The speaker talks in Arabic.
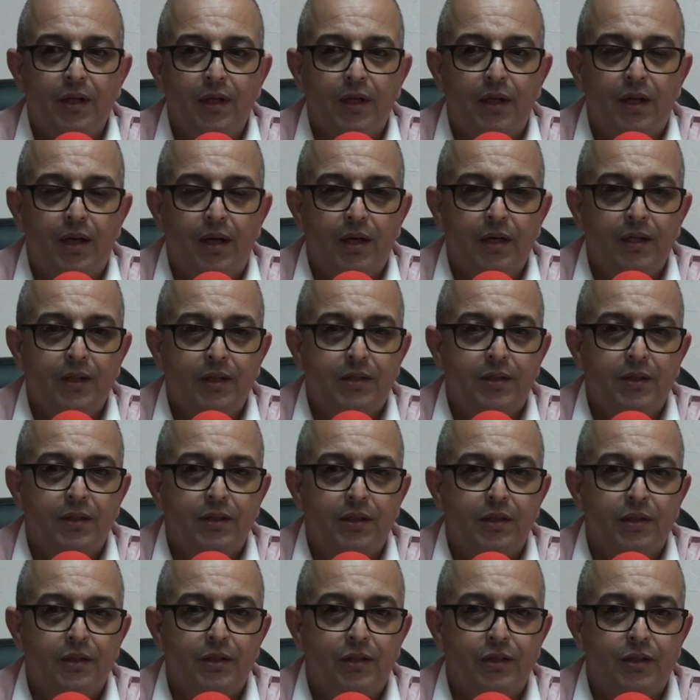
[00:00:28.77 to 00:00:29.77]
رئيس
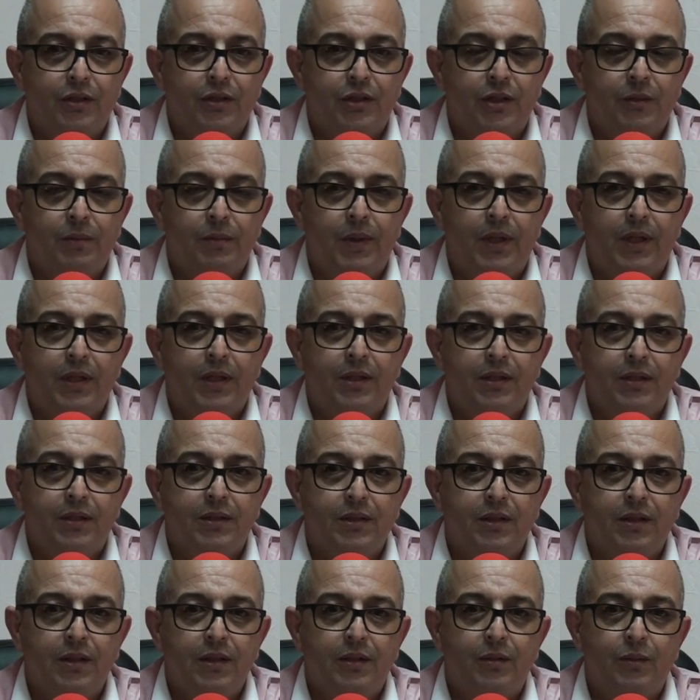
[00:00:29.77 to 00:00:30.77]
جامعة
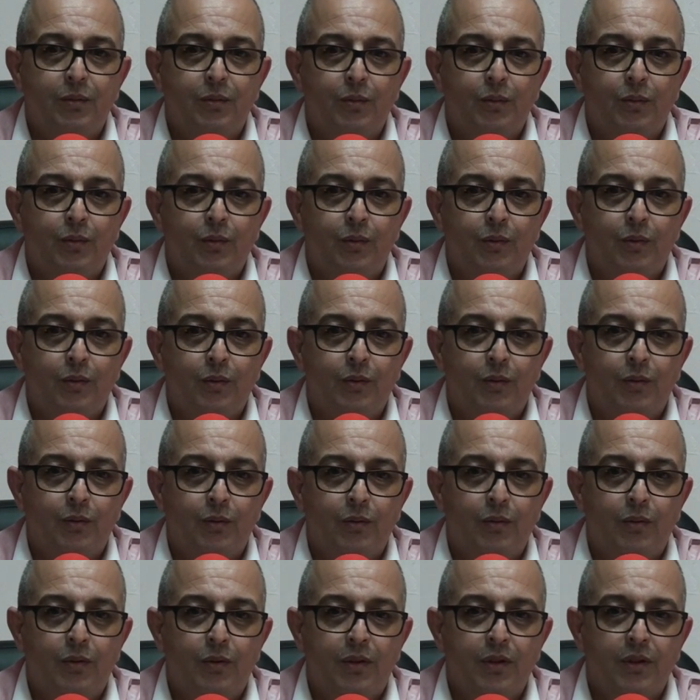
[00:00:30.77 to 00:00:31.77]
تيزنيت
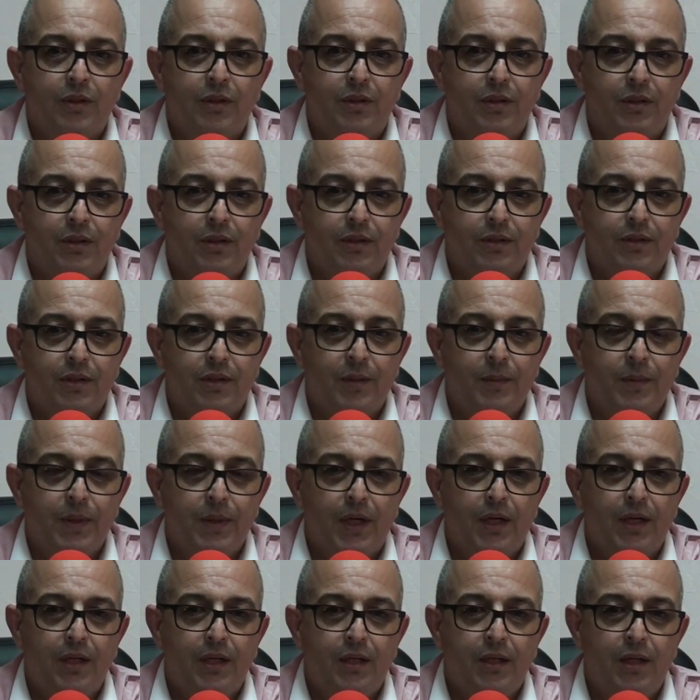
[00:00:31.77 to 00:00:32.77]
وكنت
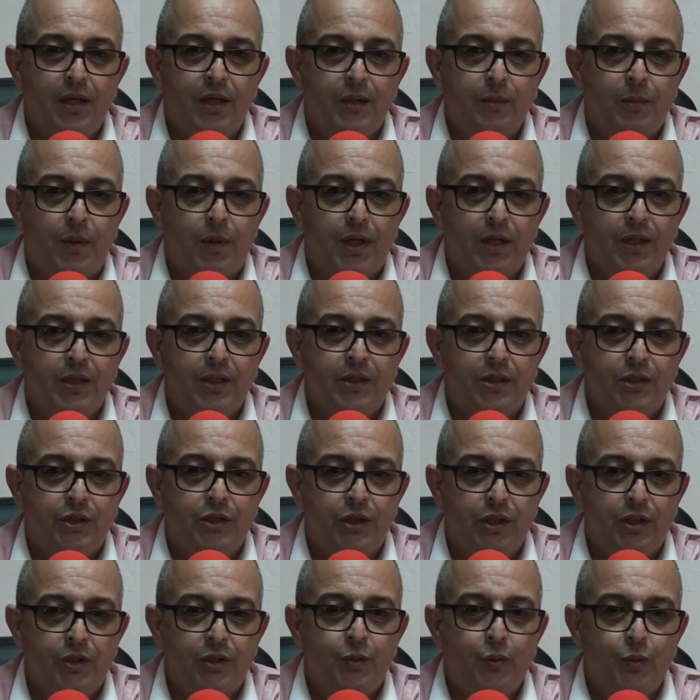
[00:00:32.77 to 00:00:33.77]
سابقا نائب رئيس
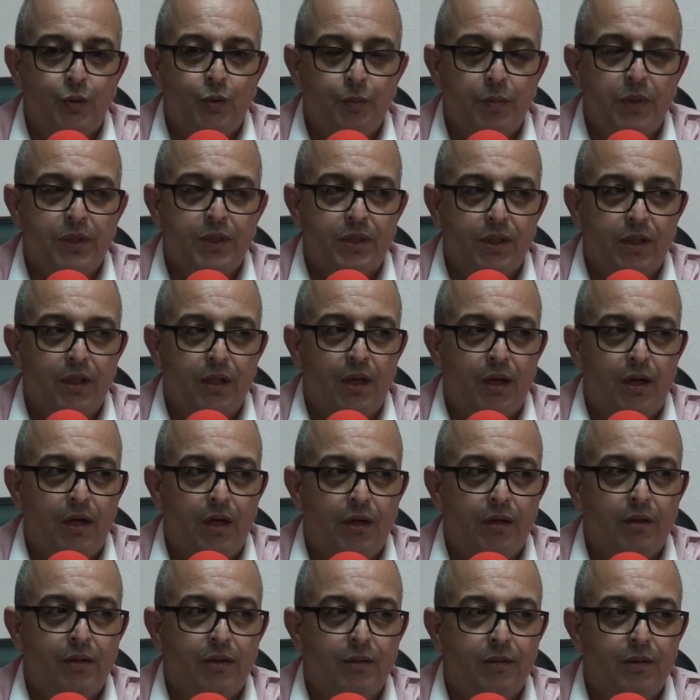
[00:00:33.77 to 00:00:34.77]
جهة سوسمة الصدرة
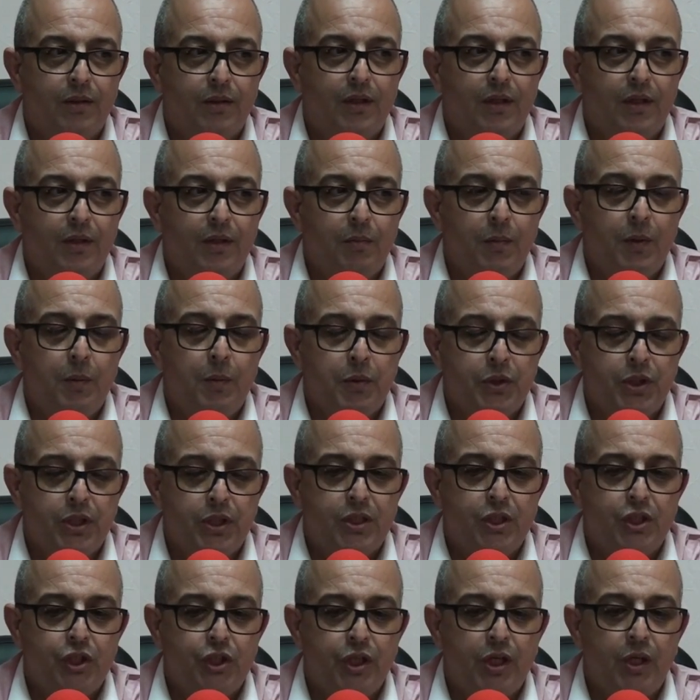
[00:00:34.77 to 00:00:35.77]

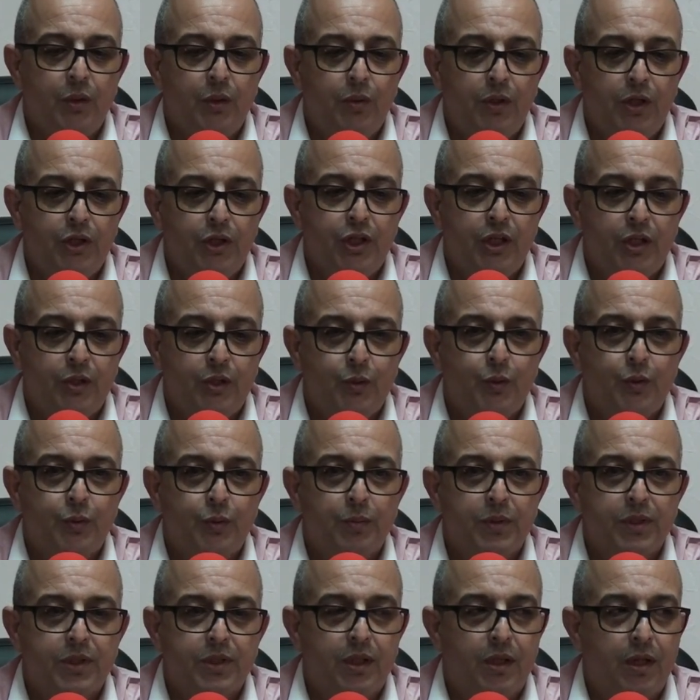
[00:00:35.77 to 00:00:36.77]
المجلس الجهوي لجهة
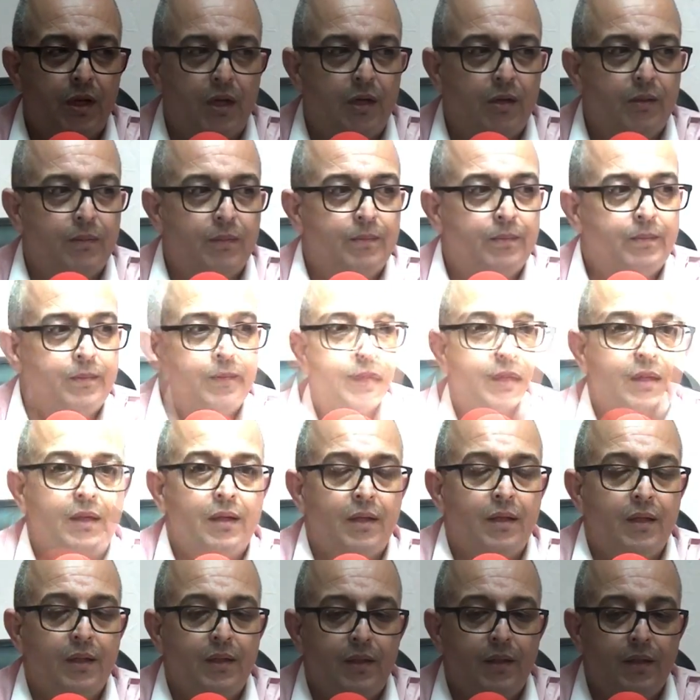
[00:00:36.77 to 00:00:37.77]
سوسمة الصدرة
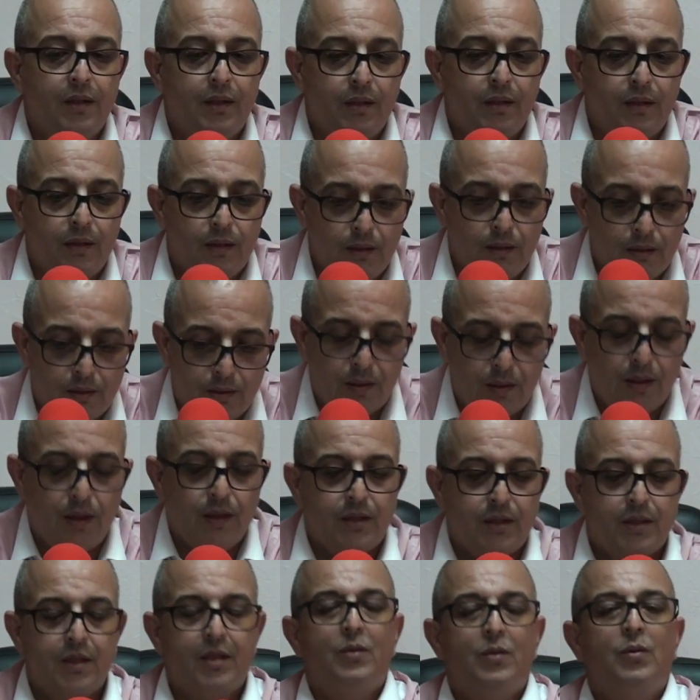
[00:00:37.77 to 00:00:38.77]
هاد
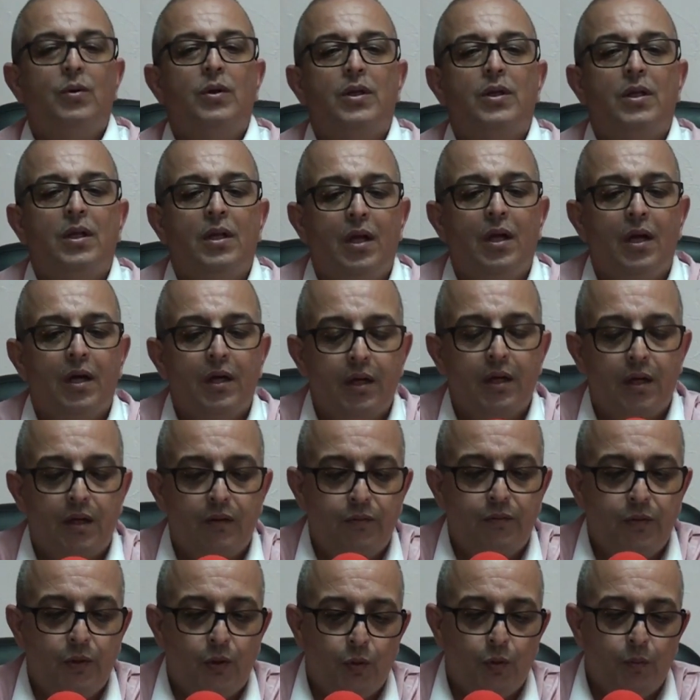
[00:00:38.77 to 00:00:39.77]
الثلاث سنوات الأخيرة
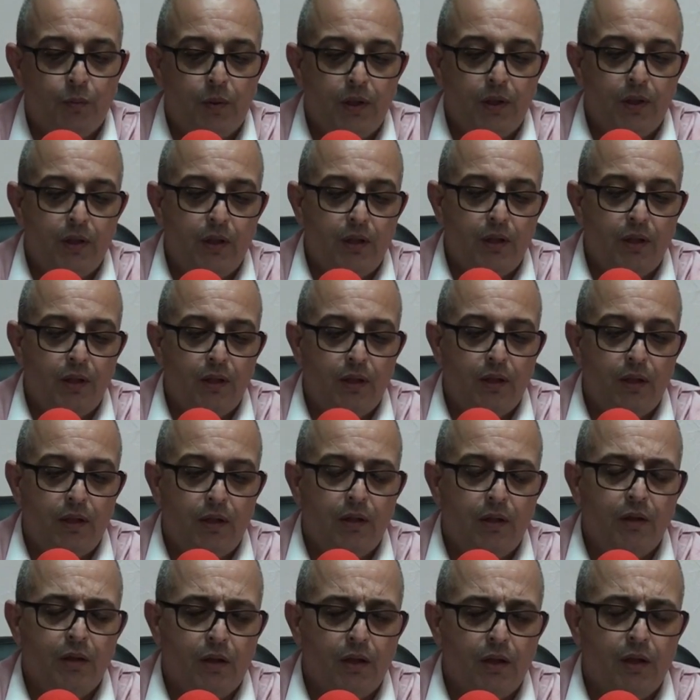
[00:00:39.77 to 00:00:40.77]
في عمري
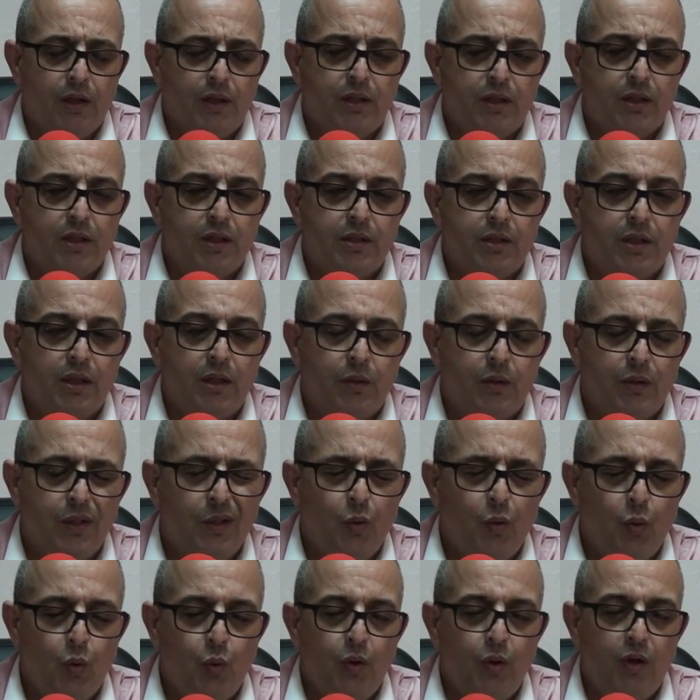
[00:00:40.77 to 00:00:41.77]
هاد السنة
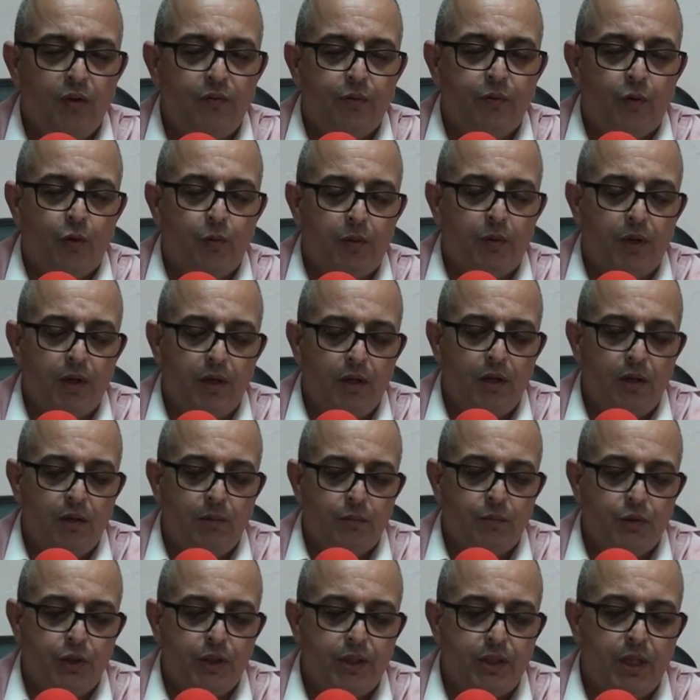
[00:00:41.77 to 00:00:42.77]
الأولى في عمر
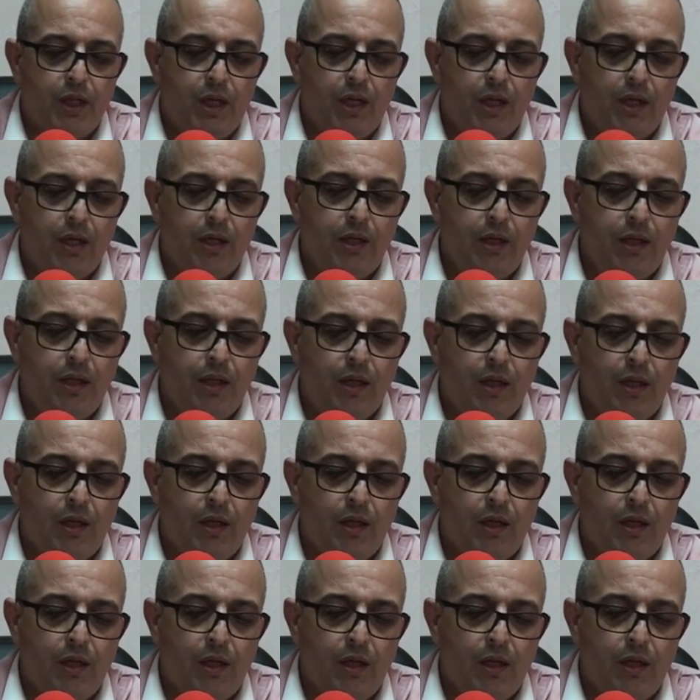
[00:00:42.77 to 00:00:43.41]
المجلس الحالي